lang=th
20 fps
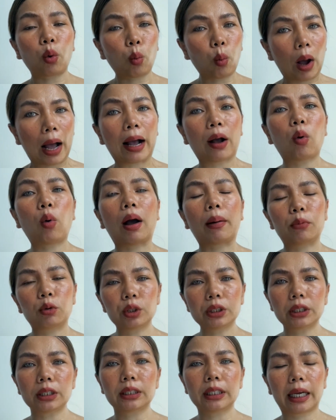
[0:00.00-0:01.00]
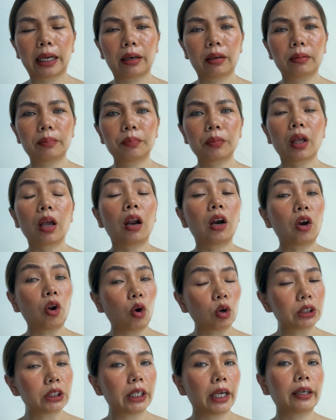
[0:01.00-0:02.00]
วางความรู้สึกนั้นลอง
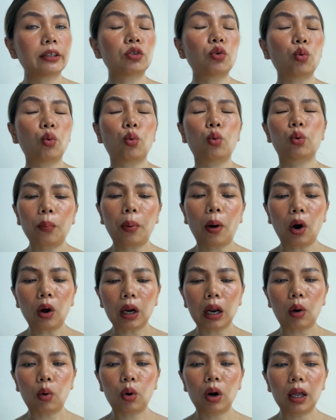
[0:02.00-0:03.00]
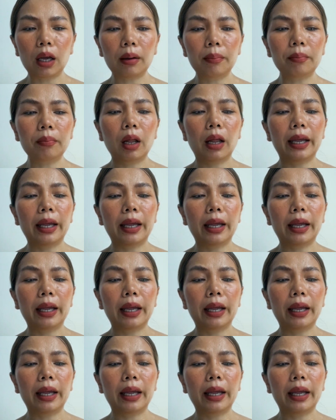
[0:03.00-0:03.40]
เช็คดูพอเราเริ่ม